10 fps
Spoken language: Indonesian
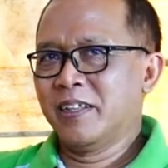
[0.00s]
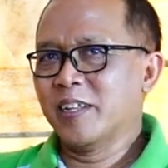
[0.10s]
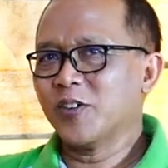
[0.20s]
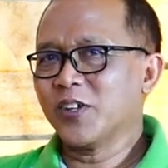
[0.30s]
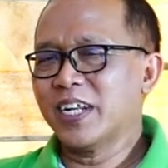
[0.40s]

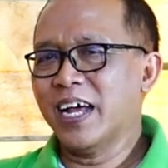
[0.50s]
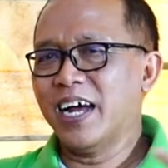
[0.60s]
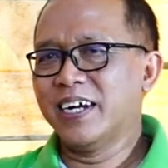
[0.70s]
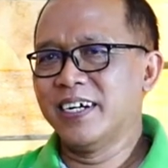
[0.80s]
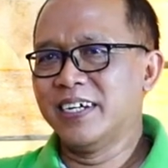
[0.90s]

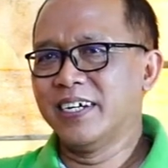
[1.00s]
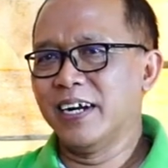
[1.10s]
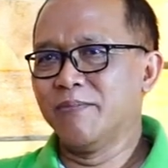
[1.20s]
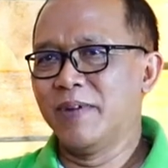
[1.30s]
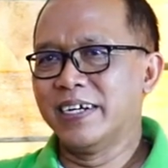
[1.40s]
teruslah ada di
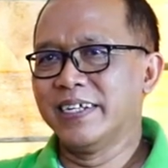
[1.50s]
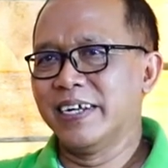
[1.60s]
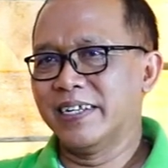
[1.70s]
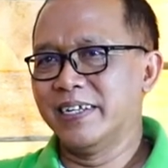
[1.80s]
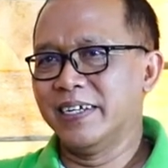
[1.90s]
dalam
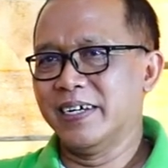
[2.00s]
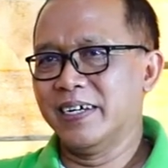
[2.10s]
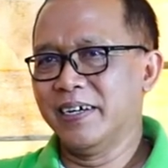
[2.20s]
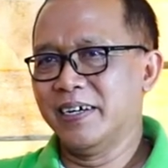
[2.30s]
hadiratnya.